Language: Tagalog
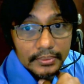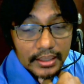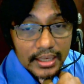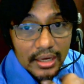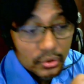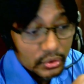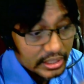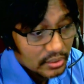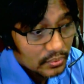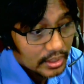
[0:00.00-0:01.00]
kaya ko
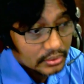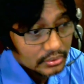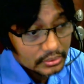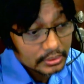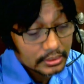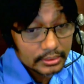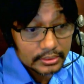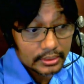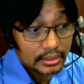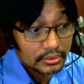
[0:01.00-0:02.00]
ginawa tong
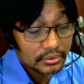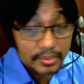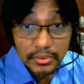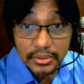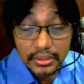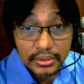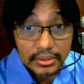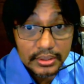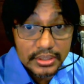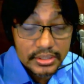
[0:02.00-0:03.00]
ano, etong review na
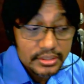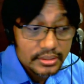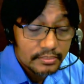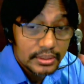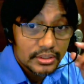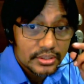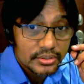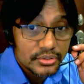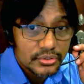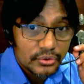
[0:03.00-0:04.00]
to is because
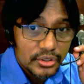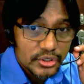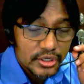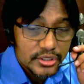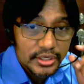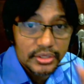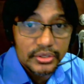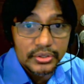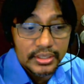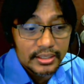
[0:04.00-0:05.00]
gusto ko i-share sa
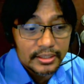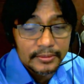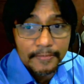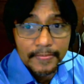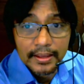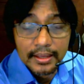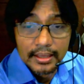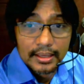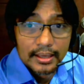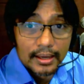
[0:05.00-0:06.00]
inyo na
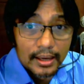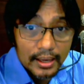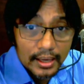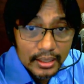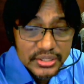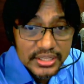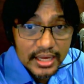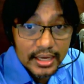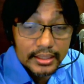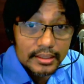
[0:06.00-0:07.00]
uh, halos
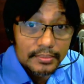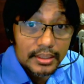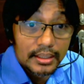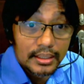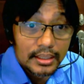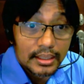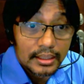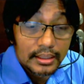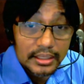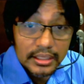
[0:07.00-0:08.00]
lahat ng mga
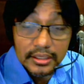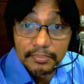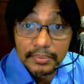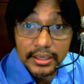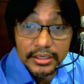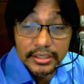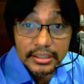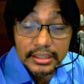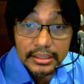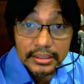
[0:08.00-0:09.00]
guitar
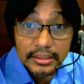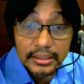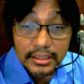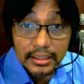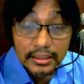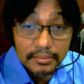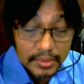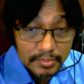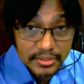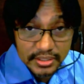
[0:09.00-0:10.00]
player na
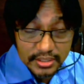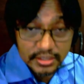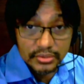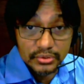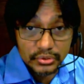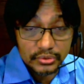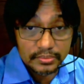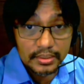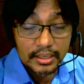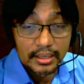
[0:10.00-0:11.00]
nag-represent sa
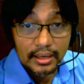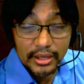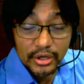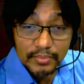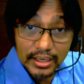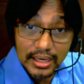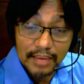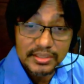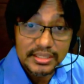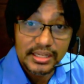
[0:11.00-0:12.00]
YouTube ay
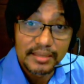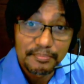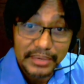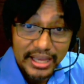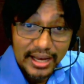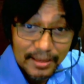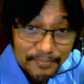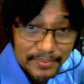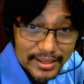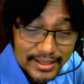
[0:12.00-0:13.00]
gumagamit sila ng pre-amp.
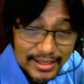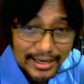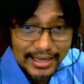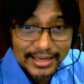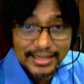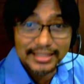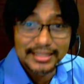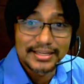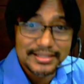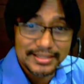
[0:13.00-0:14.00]
Akala
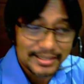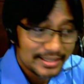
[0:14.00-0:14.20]
natin kasi